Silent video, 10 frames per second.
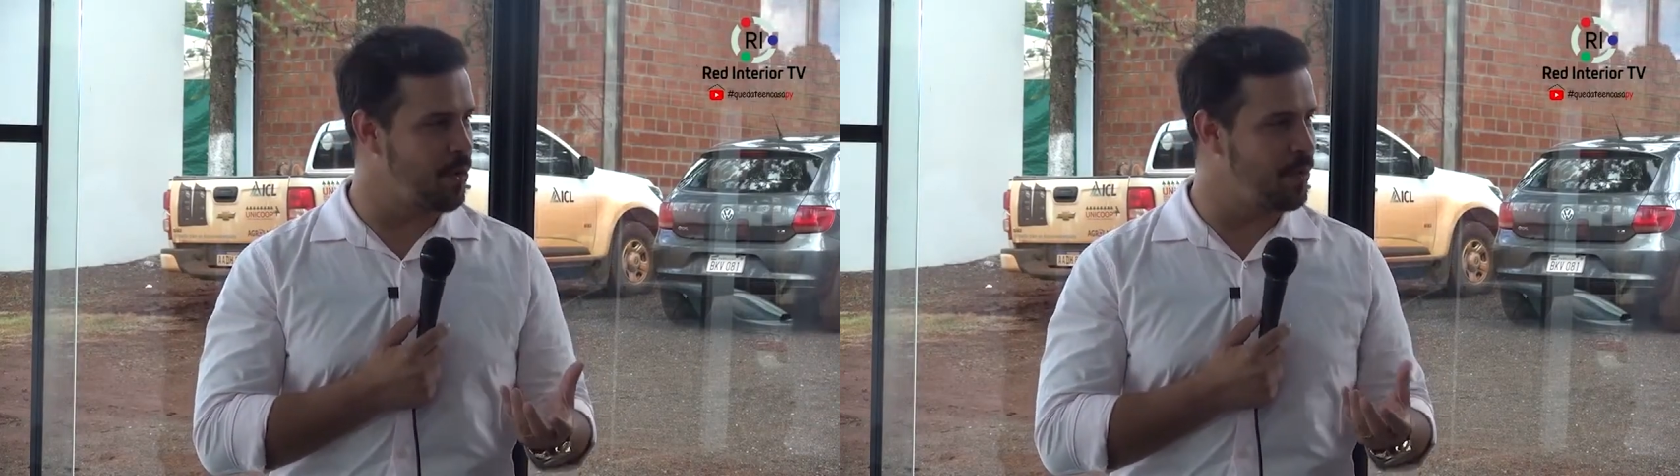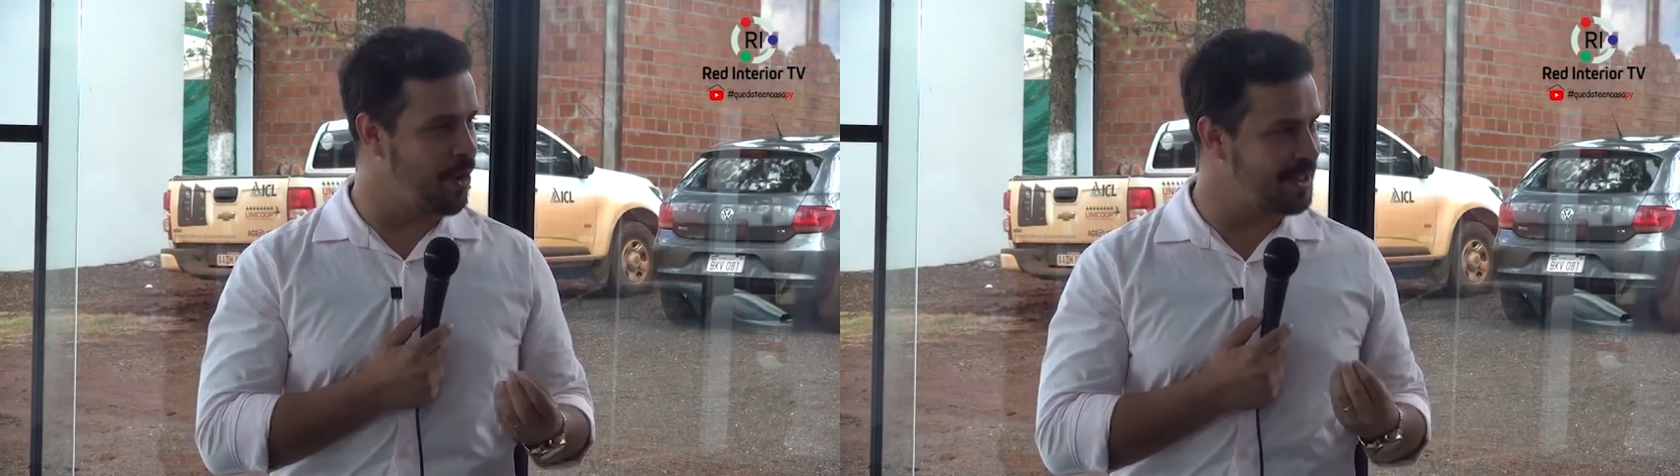
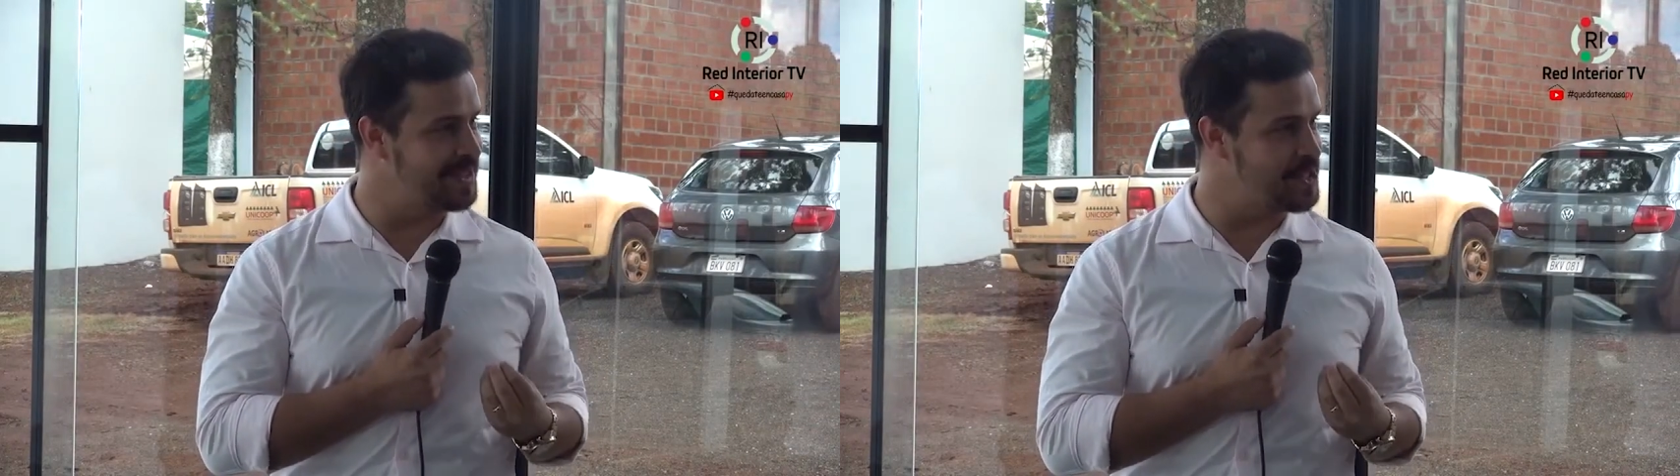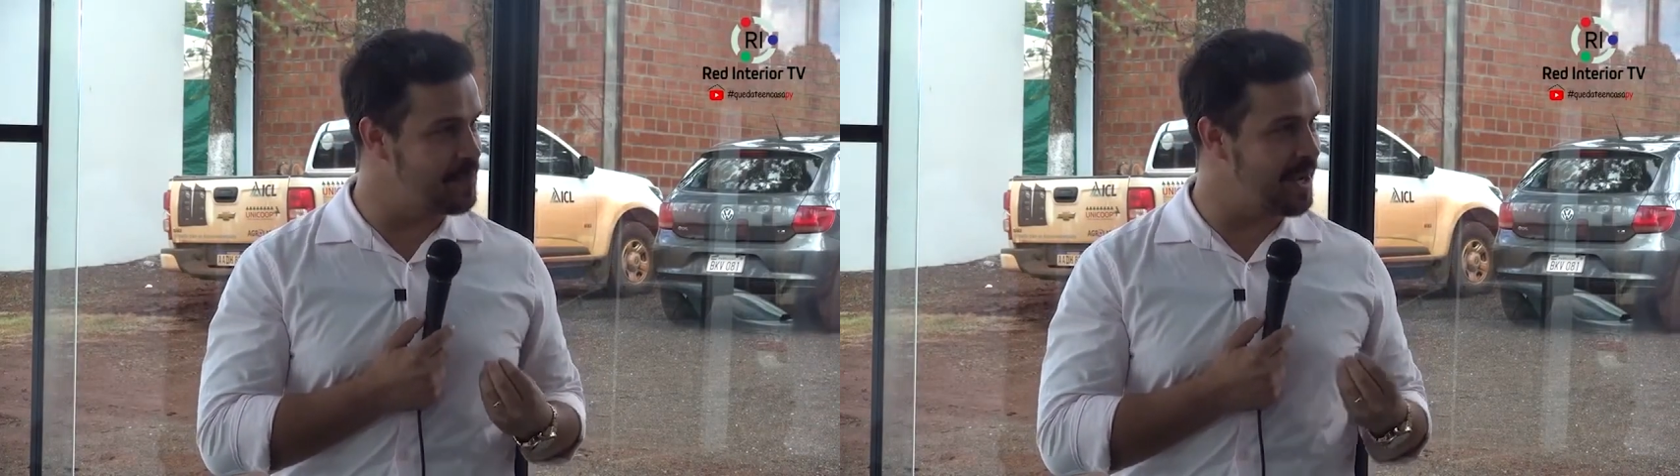um bom
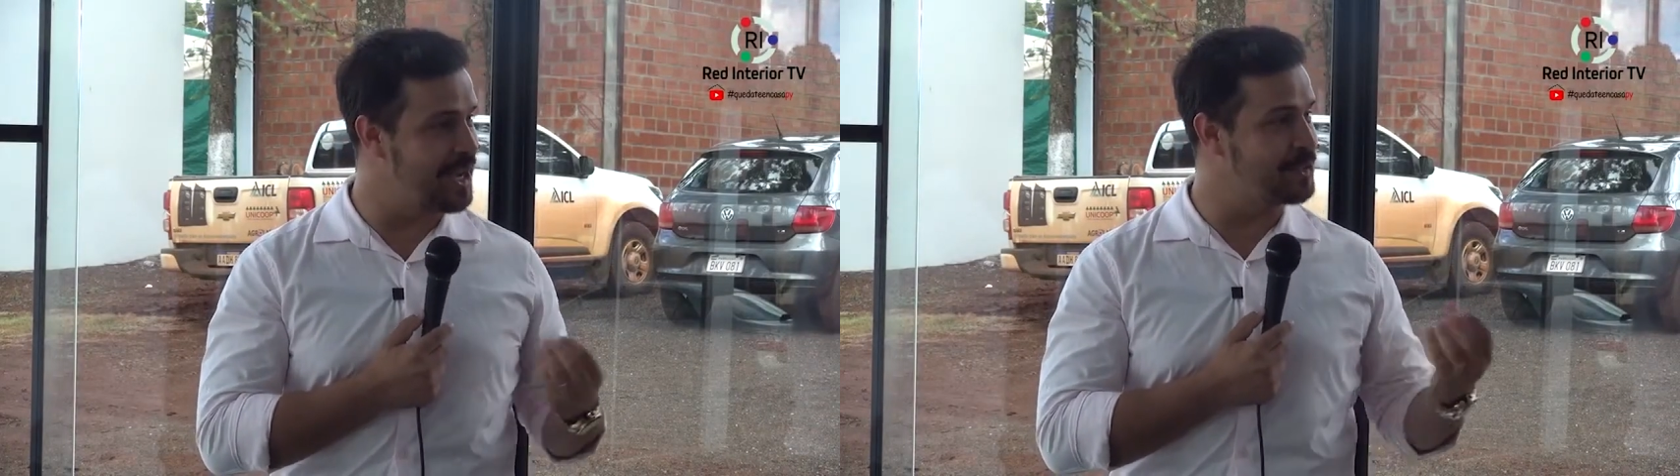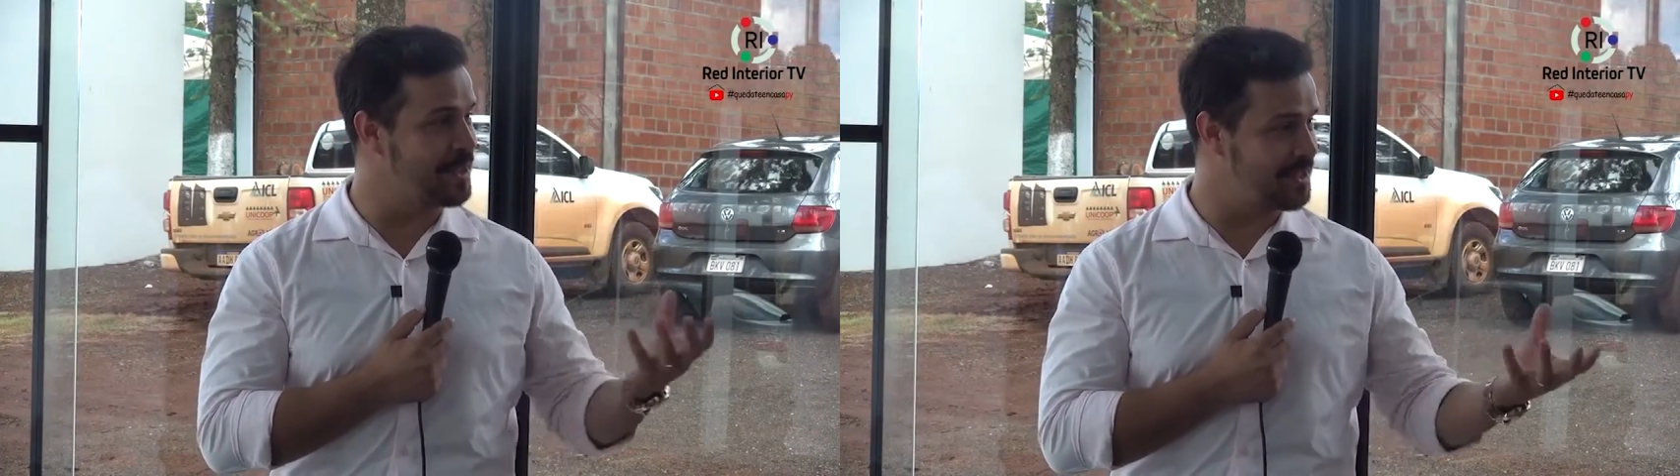
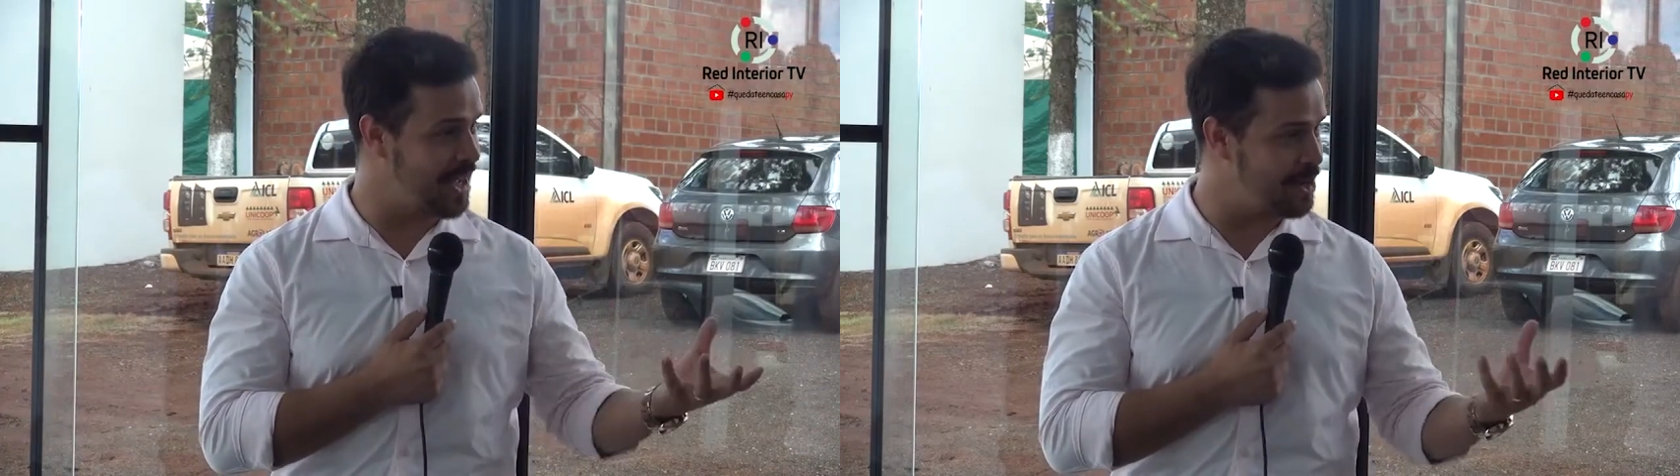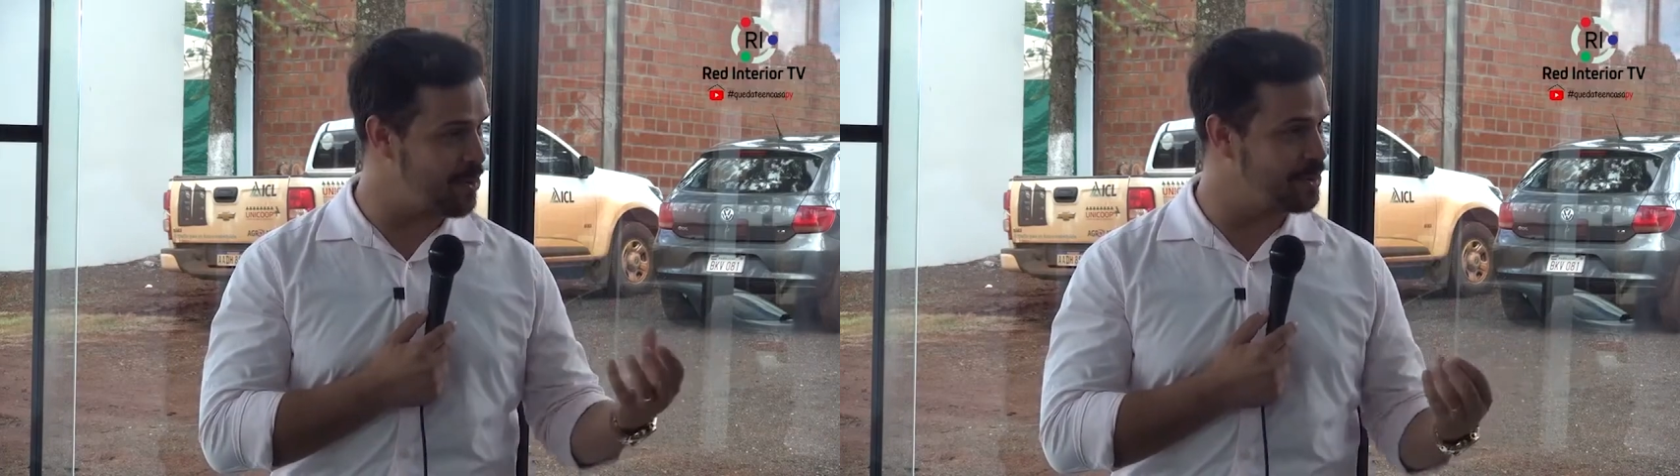atendimento,
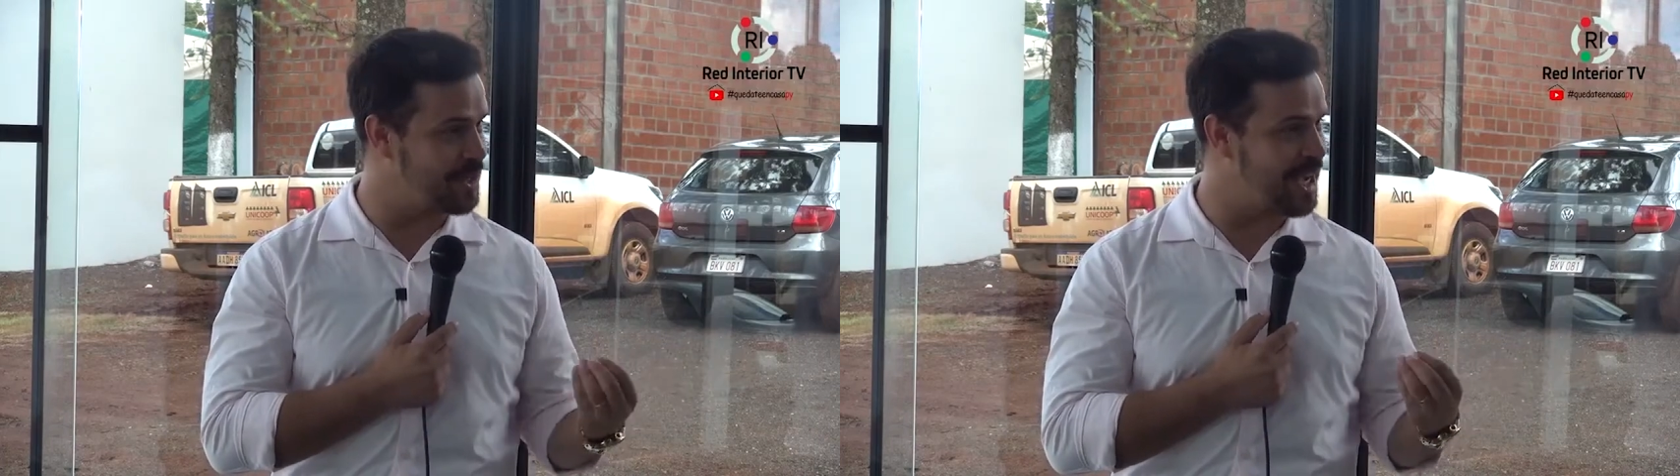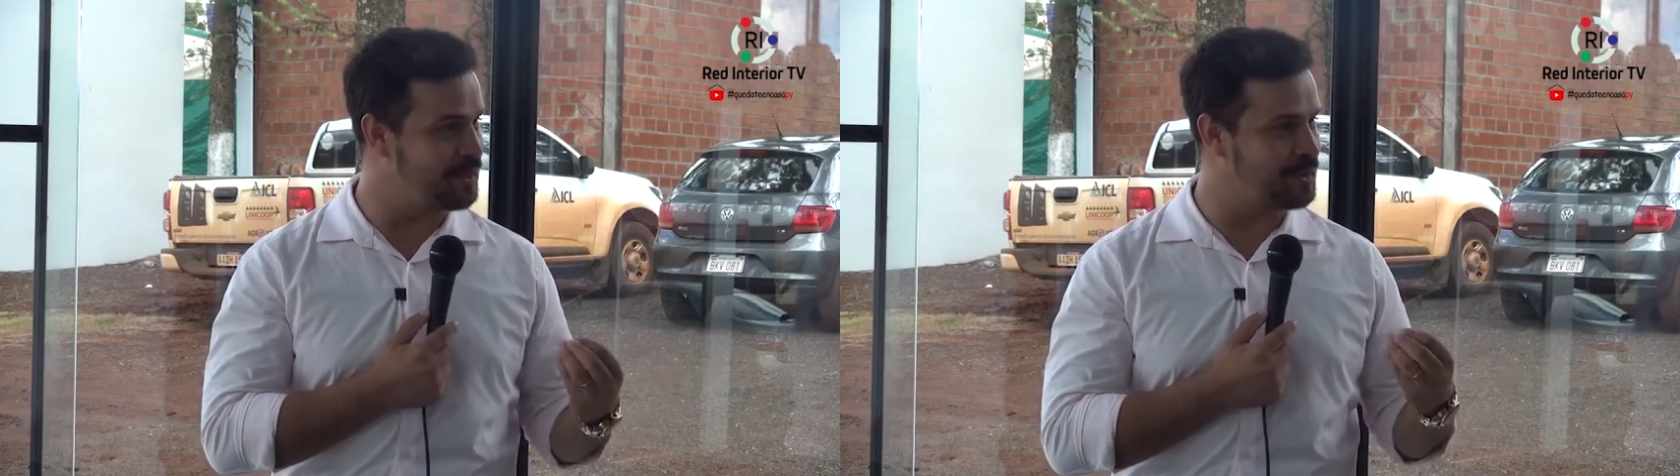entrar em
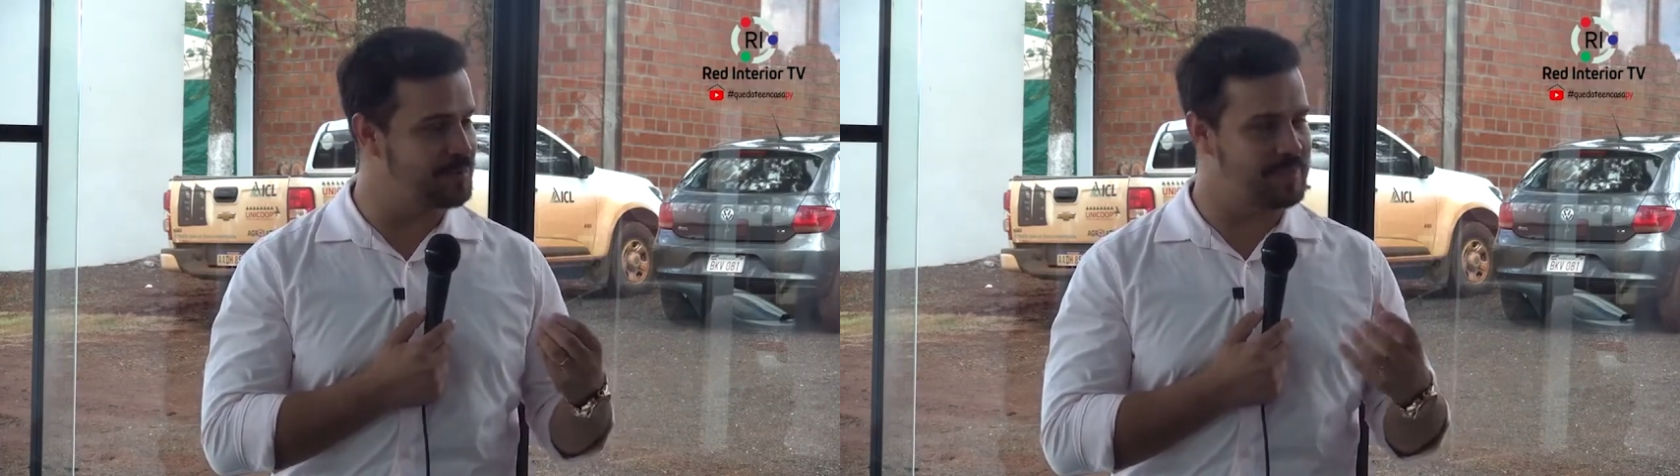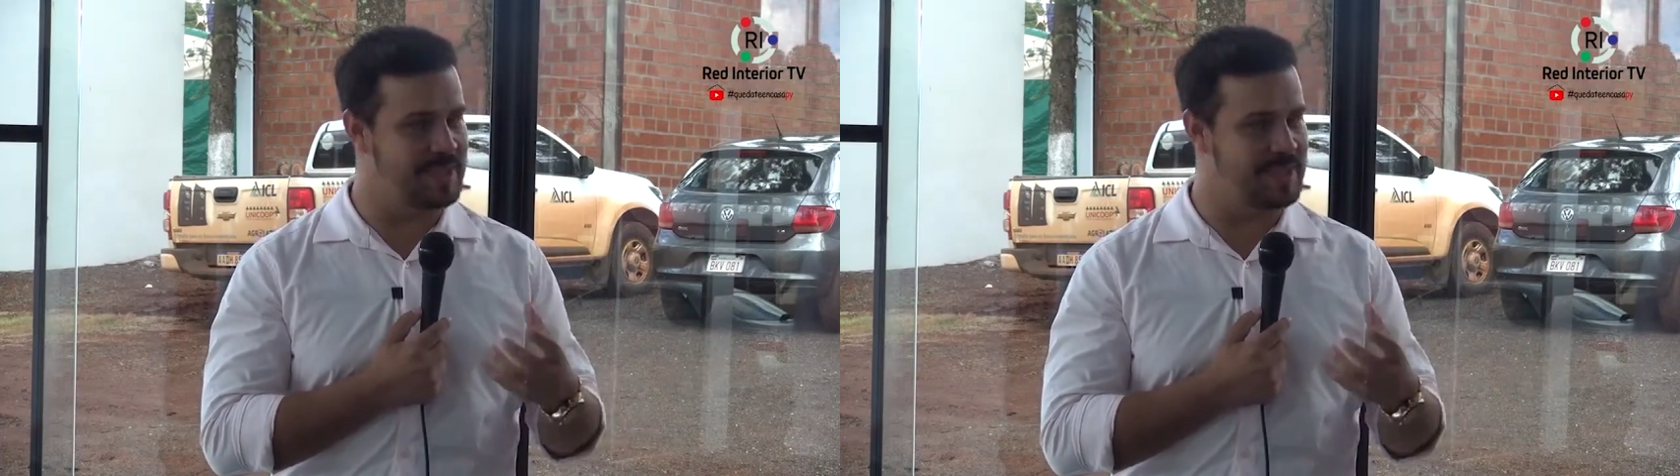contato.